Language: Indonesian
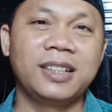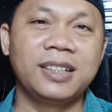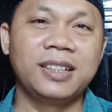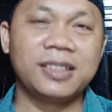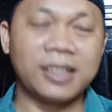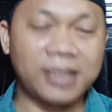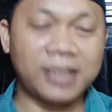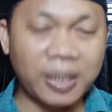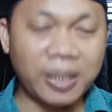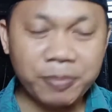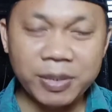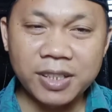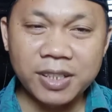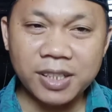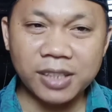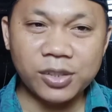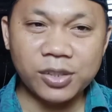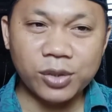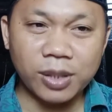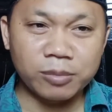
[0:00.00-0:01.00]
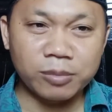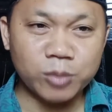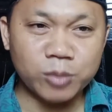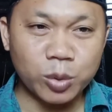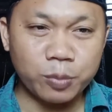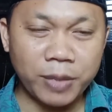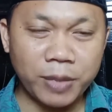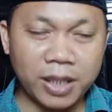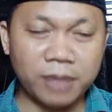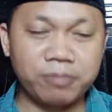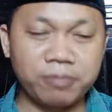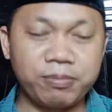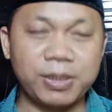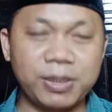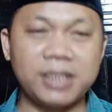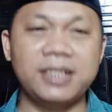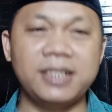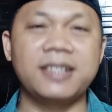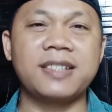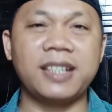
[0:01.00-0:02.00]
Tetapi dia juga merupakan
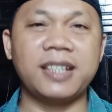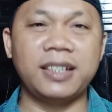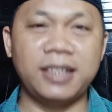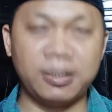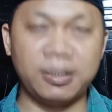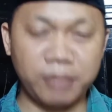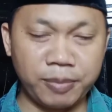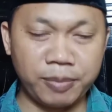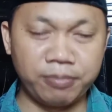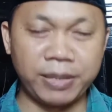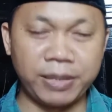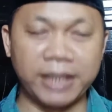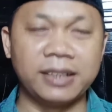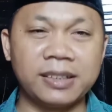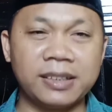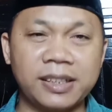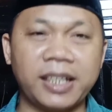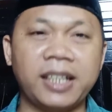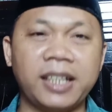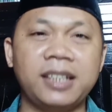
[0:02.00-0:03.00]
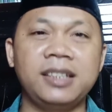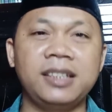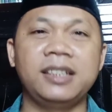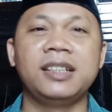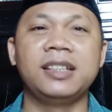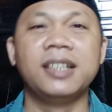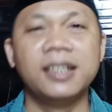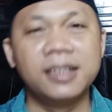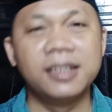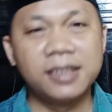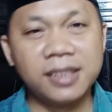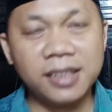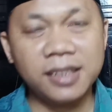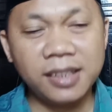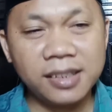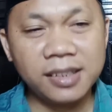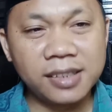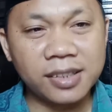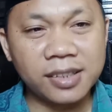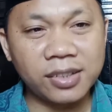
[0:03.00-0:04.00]
perisai yang membentengi
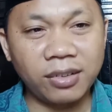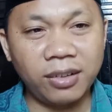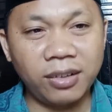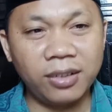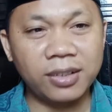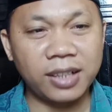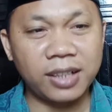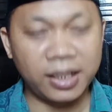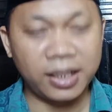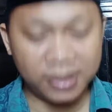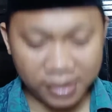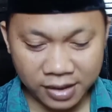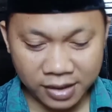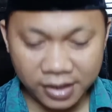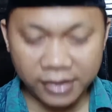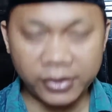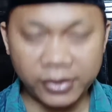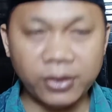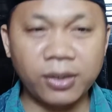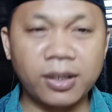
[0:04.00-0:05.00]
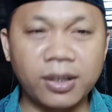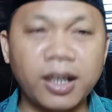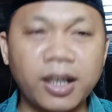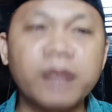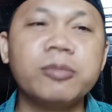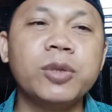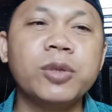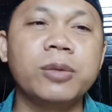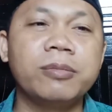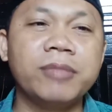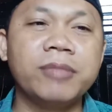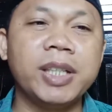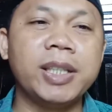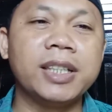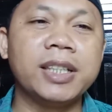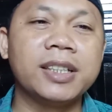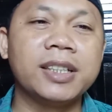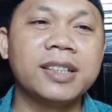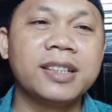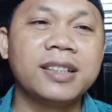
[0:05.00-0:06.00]
diri seseorang, diri seorang
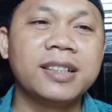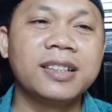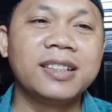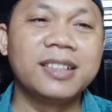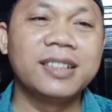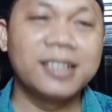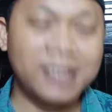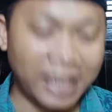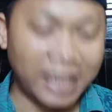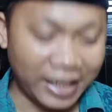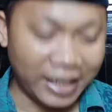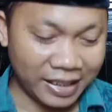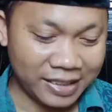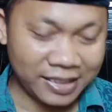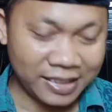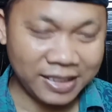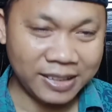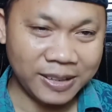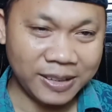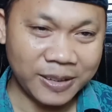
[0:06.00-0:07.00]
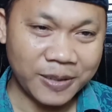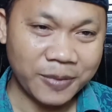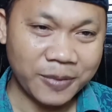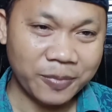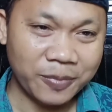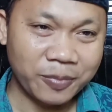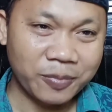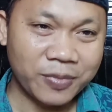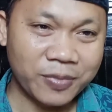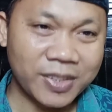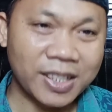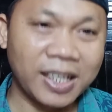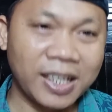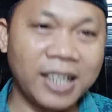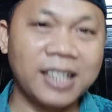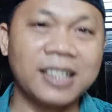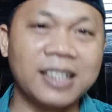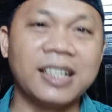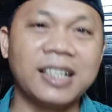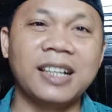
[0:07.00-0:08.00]
mukmin dari
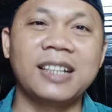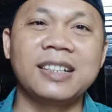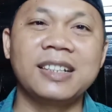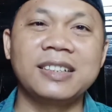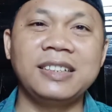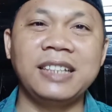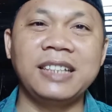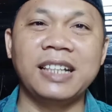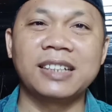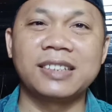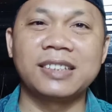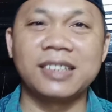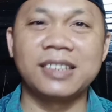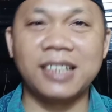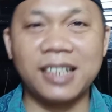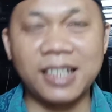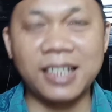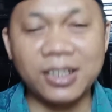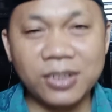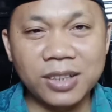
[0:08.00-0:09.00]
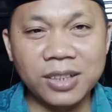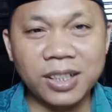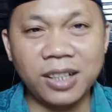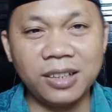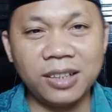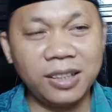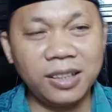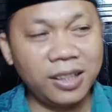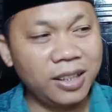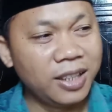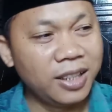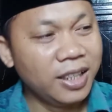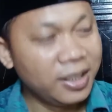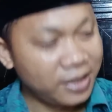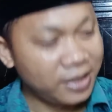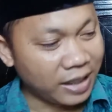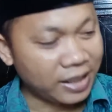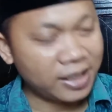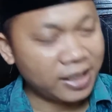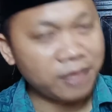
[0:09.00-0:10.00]
hal-hal yang dilarang oleh Allah
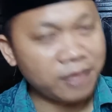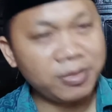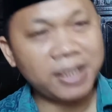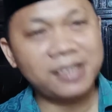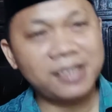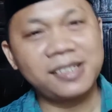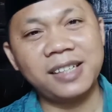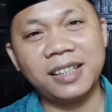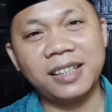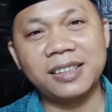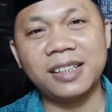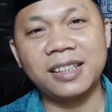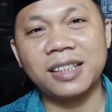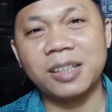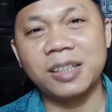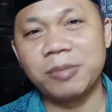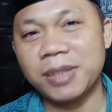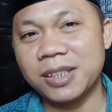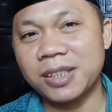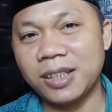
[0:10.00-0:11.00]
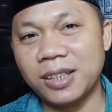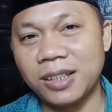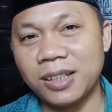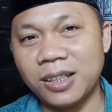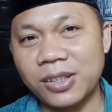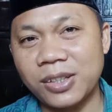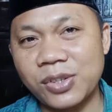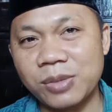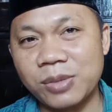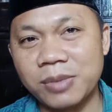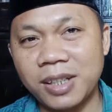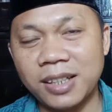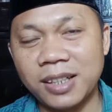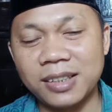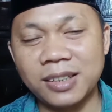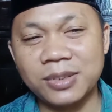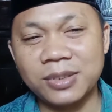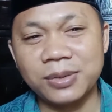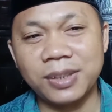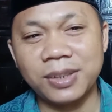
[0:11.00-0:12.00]
dari kemaksiatan kepada Allah
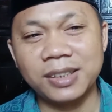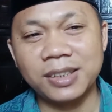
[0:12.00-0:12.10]
Subhanahu wa